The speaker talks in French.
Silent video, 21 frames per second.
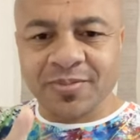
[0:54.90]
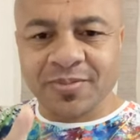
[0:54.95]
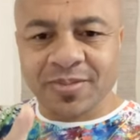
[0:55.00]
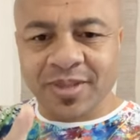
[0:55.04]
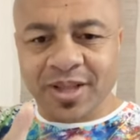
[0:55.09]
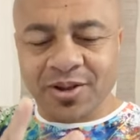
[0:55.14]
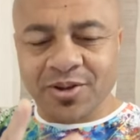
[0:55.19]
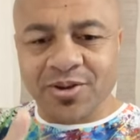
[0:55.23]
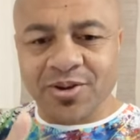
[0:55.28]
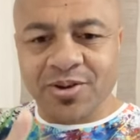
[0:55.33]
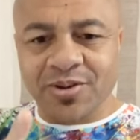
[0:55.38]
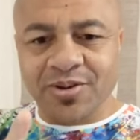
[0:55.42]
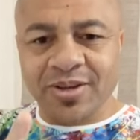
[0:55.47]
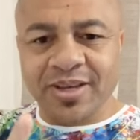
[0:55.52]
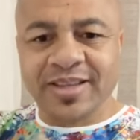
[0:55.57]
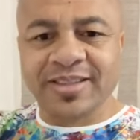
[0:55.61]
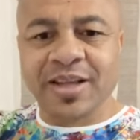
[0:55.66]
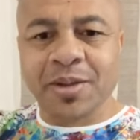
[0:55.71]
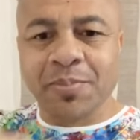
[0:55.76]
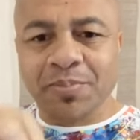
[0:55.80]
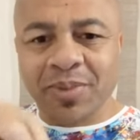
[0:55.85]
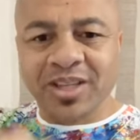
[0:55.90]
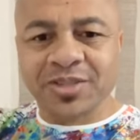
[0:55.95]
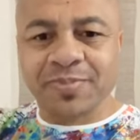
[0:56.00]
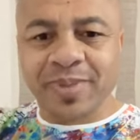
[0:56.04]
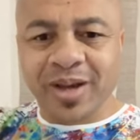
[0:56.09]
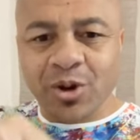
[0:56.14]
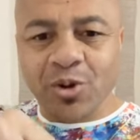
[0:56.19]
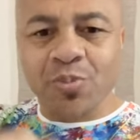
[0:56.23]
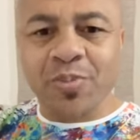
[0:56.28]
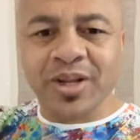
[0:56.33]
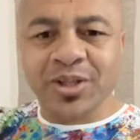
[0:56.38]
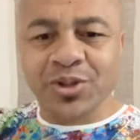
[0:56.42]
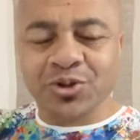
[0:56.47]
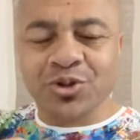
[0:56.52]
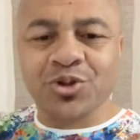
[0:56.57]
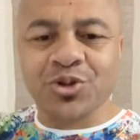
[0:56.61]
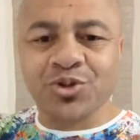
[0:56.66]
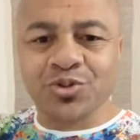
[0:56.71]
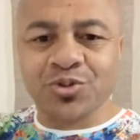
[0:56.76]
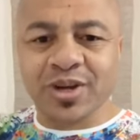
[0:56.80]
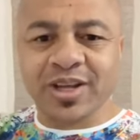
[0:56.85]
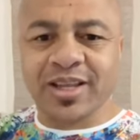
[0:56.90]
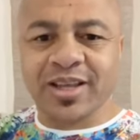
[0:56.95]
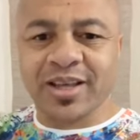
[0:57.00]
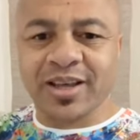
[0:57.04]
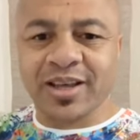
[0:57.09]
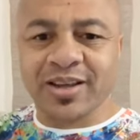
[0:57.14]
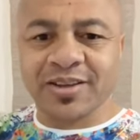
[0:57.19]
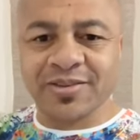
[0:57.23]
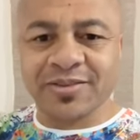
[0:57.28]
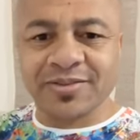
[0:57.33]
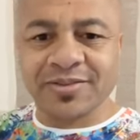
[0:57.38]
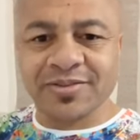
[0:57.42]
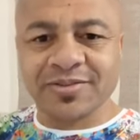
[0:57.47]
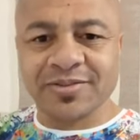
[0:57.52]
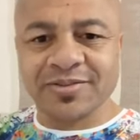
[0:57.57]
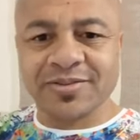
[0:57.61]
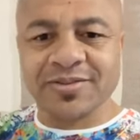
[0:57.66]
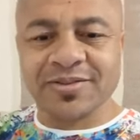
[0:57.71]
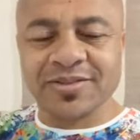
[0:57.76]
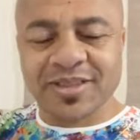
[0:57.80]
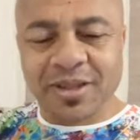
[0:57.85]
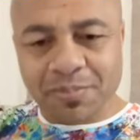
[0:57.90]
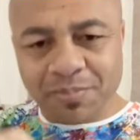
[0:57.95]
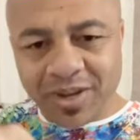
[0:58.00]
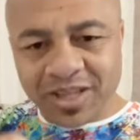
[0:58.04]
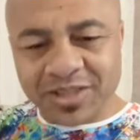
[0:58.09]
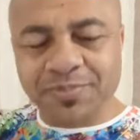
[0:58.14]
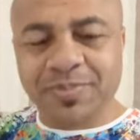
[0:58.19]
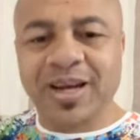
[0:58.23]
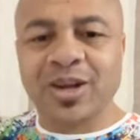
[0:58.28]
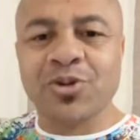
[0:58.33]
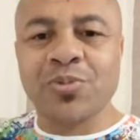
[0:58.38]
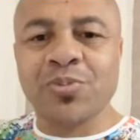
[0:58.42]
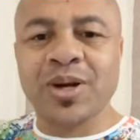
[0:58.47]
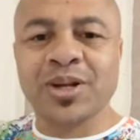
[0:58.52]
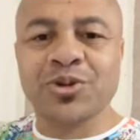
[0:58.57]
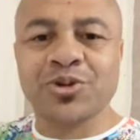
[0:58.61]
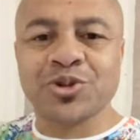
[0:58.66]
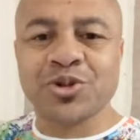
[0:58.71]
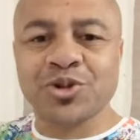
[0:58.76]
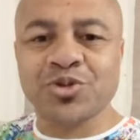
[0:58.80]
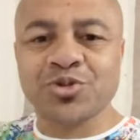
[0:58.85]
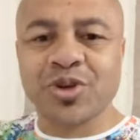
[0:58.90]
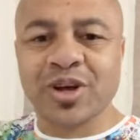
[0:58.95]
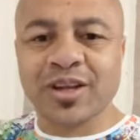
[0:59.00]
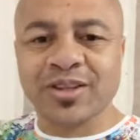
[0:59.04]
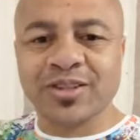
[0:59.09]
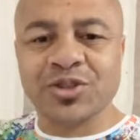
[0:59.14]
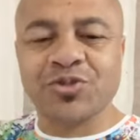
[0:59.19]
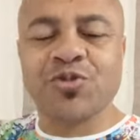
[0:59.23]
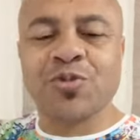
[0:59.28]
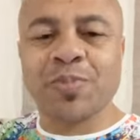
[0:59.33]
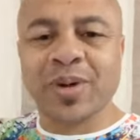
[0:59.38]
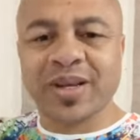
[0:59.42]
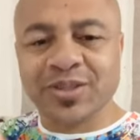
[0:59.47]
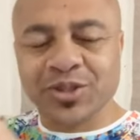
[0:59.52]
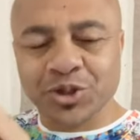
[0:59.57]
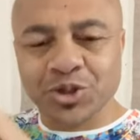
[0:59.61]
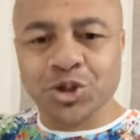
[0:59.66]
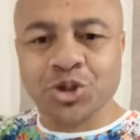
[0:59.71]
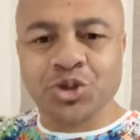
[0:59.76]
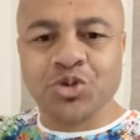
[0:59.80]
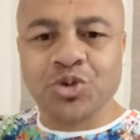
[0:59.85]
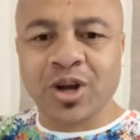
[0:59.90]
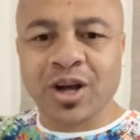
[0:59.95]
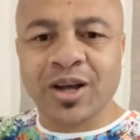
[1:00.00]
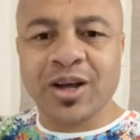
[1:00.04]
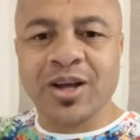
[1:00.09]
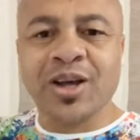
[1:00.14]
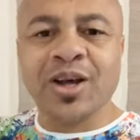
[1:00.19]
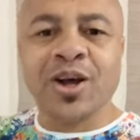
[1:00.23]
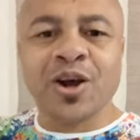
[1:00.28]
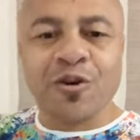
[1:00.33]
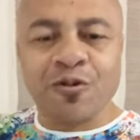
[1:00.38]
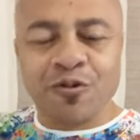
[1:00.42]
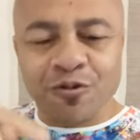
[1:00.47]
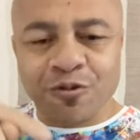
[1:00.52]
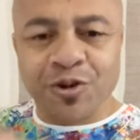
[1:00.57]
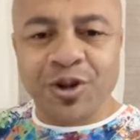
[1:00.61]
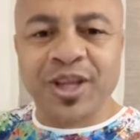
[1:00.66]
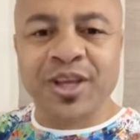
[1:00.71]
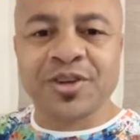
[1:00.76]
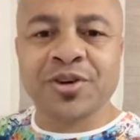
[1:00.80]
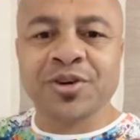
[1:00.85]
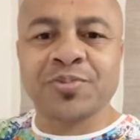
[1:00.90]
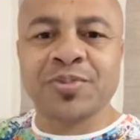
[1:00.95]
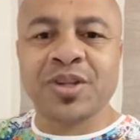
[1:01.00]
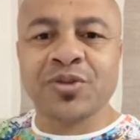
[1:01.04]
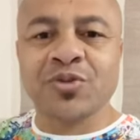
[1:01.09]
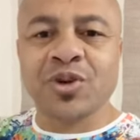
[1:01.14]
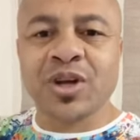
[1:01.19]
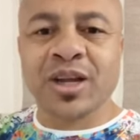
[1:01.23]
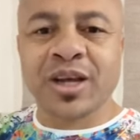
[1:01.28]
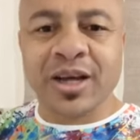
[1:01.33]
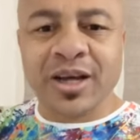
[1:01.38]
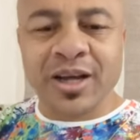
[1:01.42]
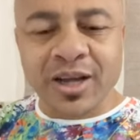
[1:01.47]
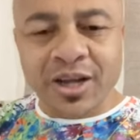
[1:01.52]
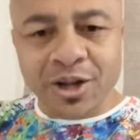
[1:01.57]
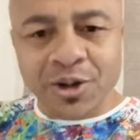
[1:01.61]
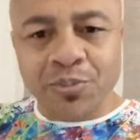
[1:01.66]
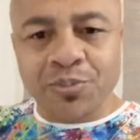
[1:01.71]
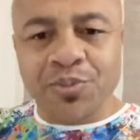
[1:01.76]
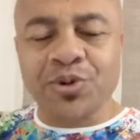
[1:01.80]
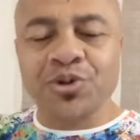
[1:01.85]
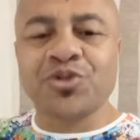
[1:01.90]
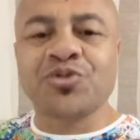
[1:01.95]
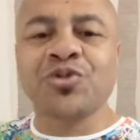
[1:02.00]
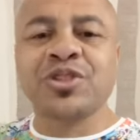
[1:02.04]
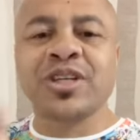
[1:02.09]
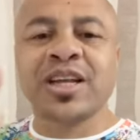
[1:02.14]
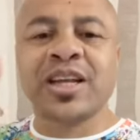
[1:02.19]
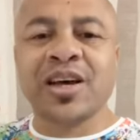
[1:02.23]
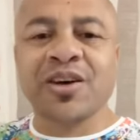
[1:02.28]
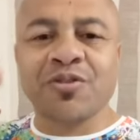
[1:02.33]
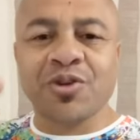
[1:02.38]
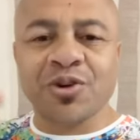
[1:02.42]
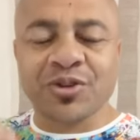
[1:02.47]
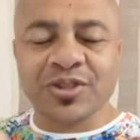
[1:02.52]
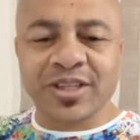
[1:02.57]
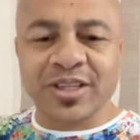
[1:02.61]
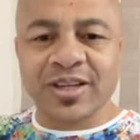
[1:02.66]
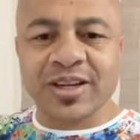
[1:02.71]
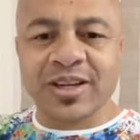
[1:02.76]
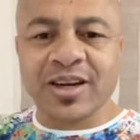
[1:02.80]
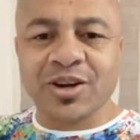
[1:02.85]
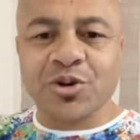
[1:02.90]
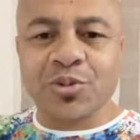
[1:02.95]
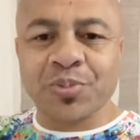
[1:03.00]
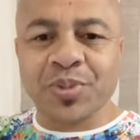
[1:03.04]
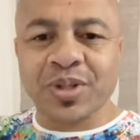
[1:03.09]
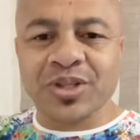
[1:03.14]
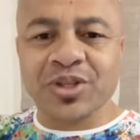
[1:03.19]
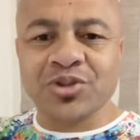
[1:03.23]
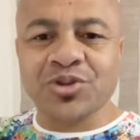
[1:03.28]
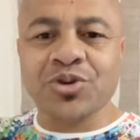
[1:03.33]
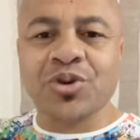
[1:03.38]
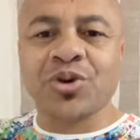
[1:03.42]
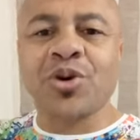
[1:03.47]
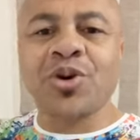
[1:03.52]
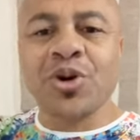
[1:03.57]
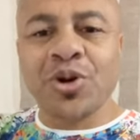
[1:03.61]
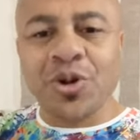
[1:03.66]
D'accord Et ça passe par le match de ce soir, les gars. Ça passe pas match de ce soir. Si vous passez ce soir, vous verrez que voilà, plus vous allez avancer dans la compétition,